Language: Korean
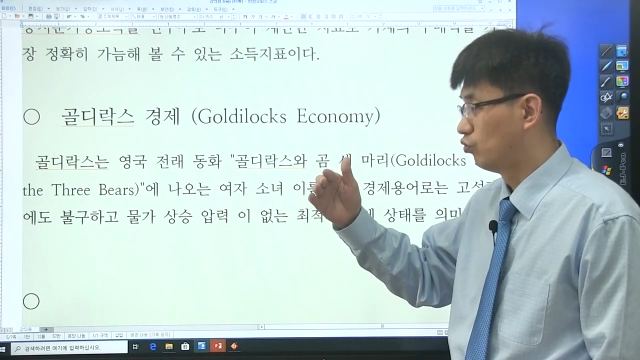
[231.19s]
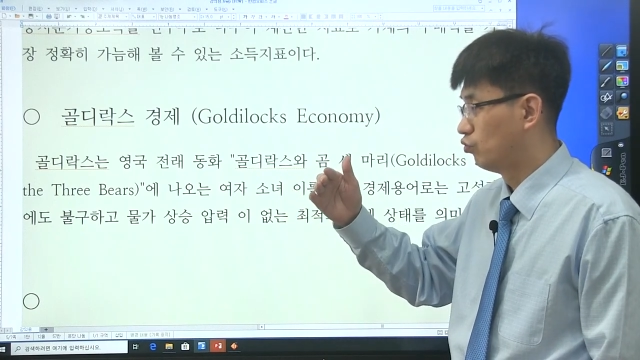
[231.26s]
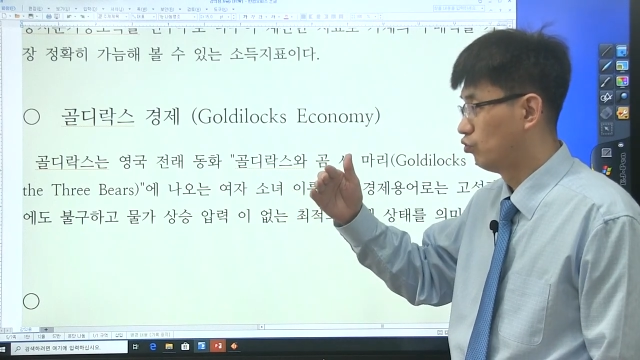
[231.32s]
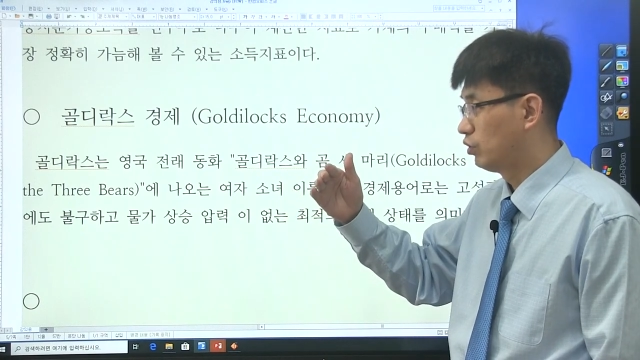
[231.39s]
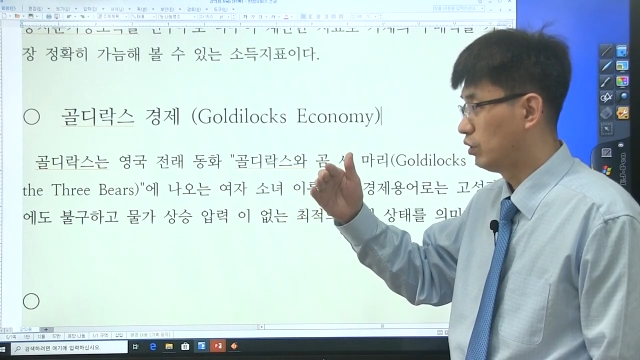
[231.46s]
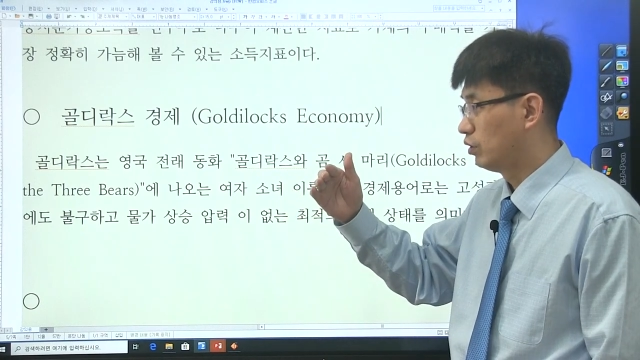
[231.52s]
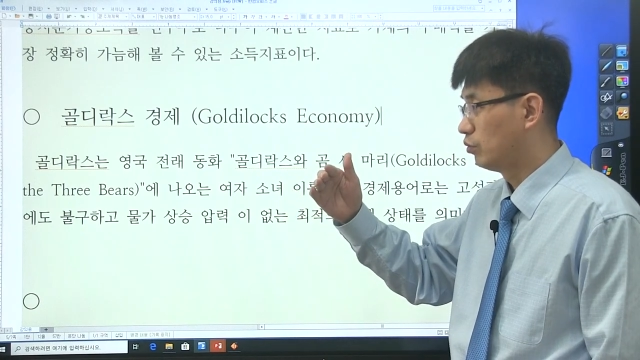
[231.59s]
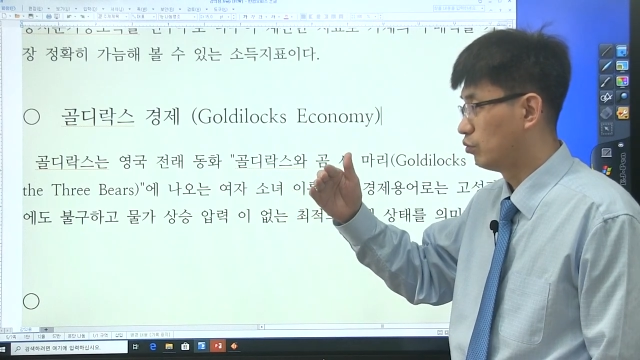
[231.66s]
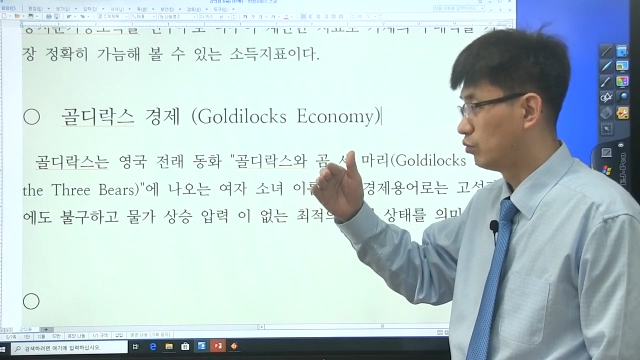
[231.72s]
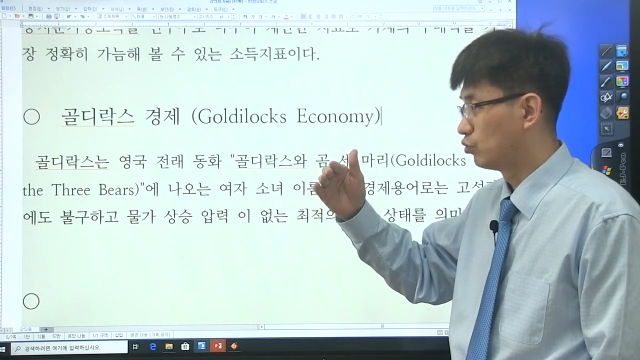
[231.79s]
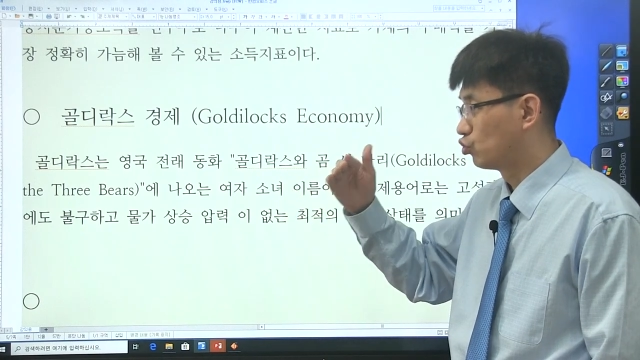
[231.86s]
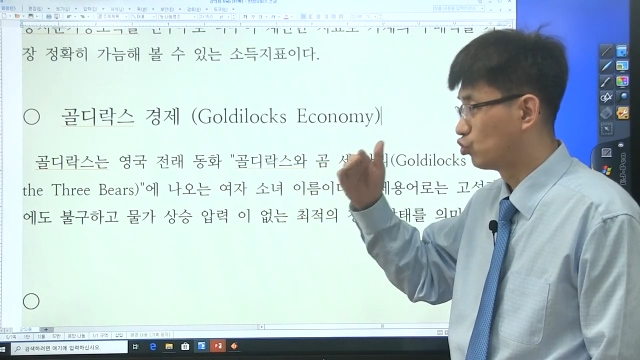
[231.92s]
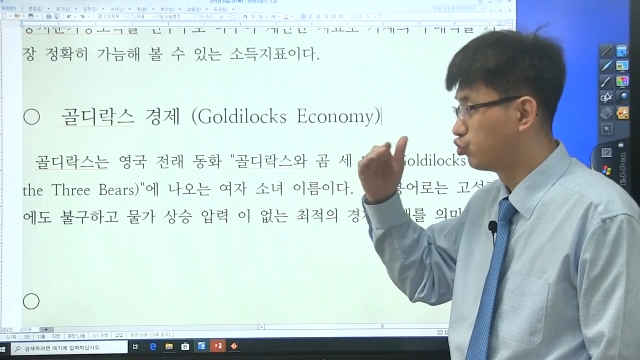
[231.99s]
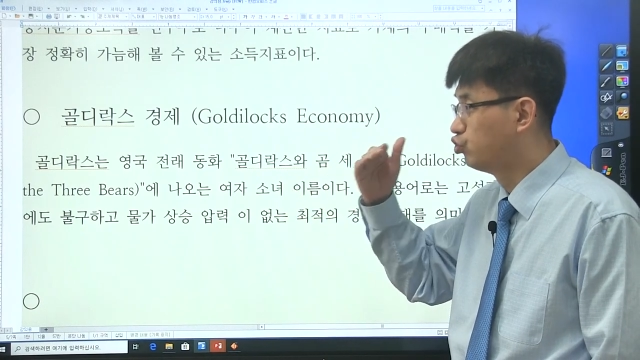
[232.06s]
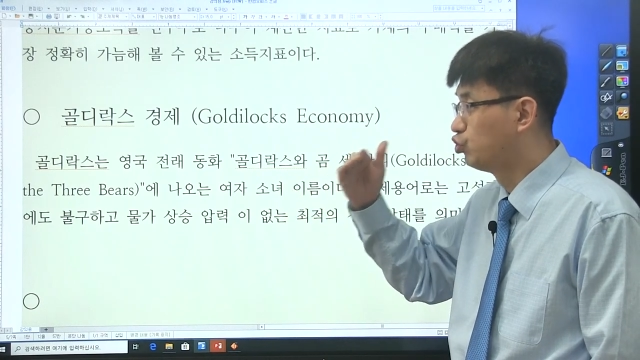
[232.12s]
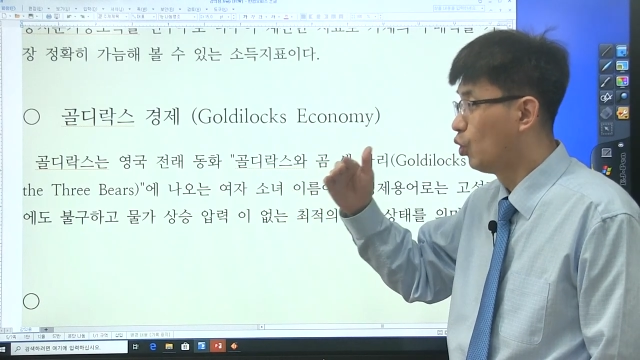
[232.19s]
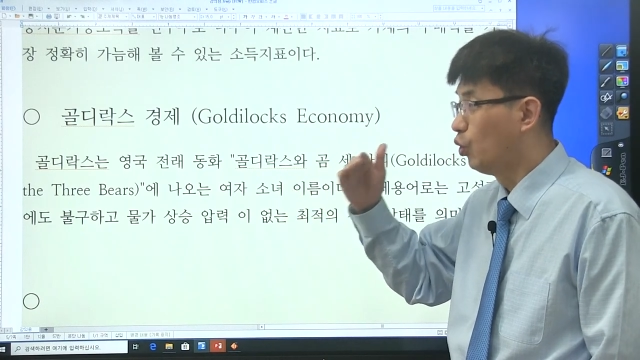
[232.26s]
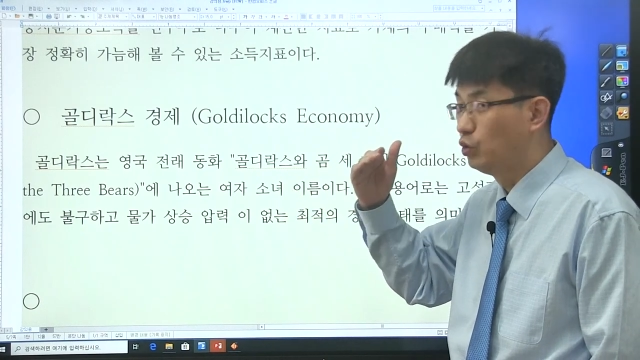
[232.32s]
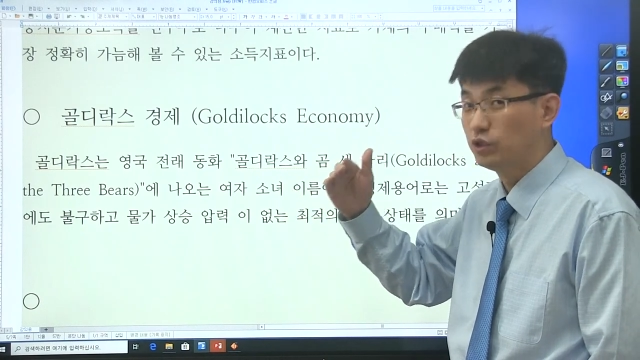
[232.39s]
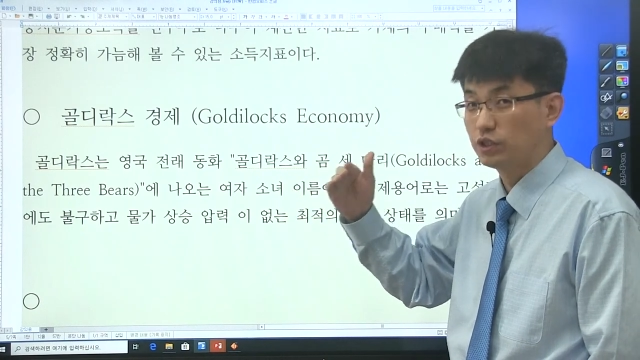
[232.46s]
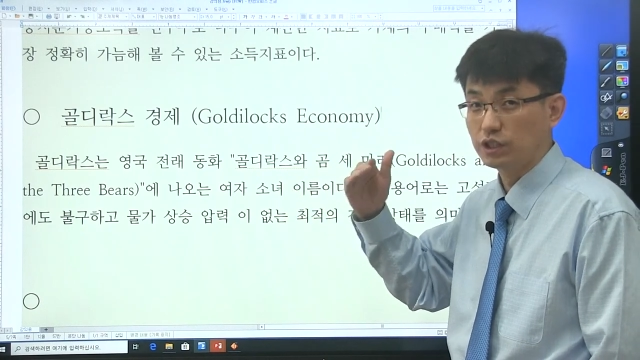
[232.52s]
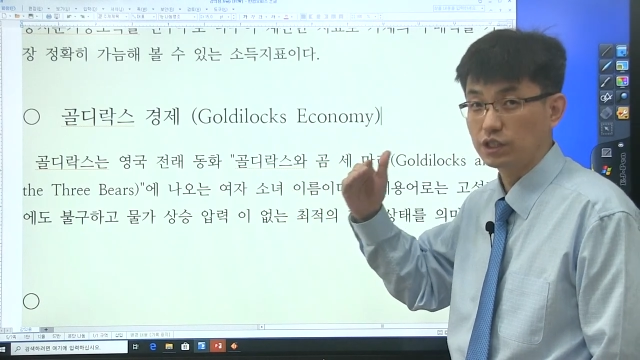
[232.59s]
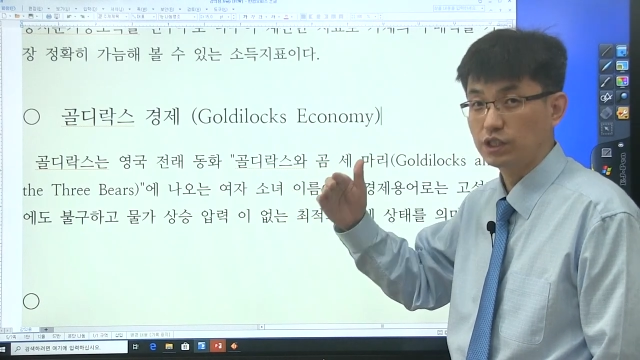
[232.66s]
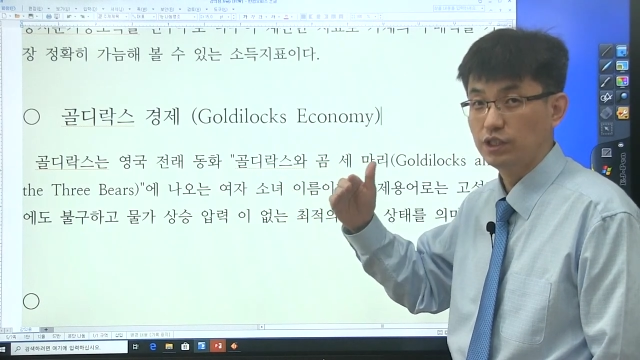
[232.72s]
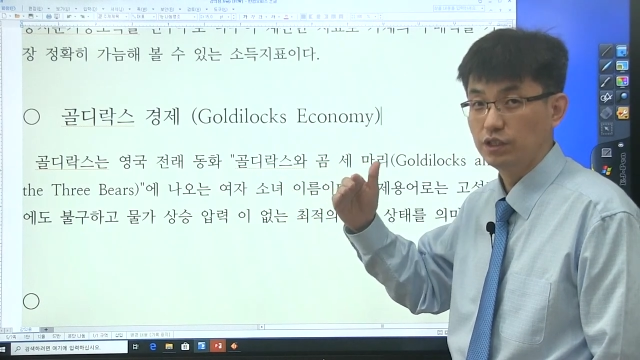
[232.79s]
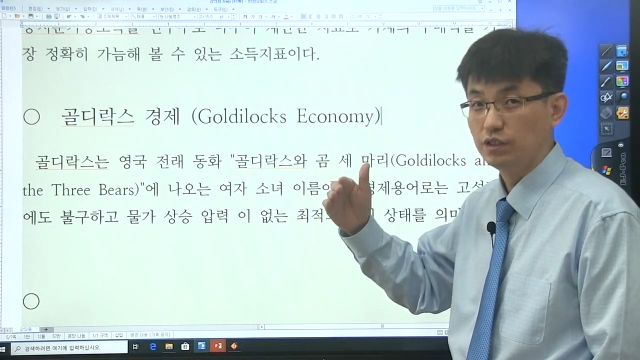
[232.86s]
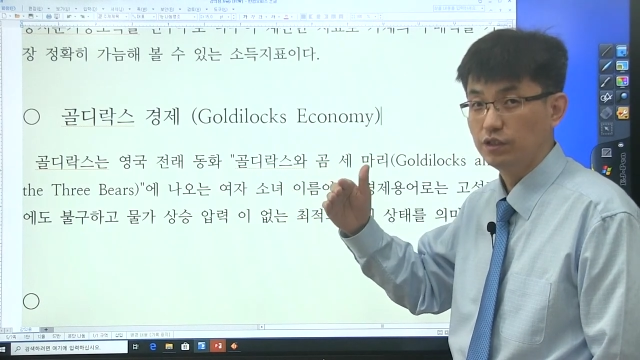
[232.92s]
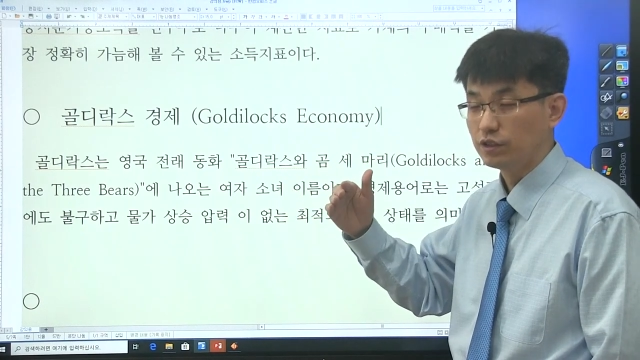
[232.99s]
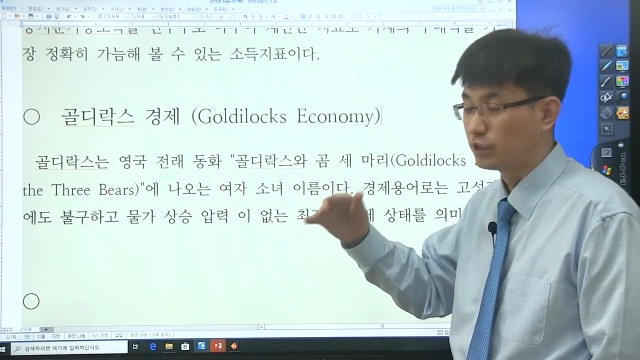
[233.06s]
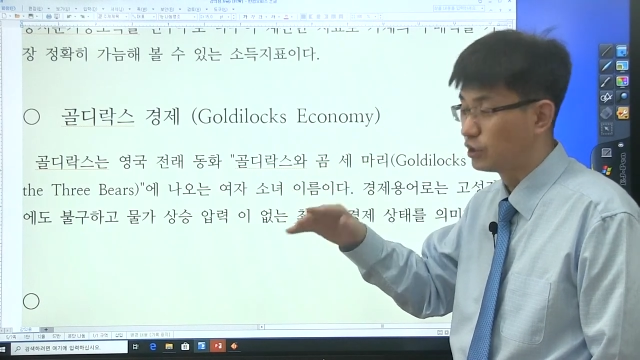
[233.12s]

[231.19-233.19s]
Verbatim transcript: 우리 중용을 지키는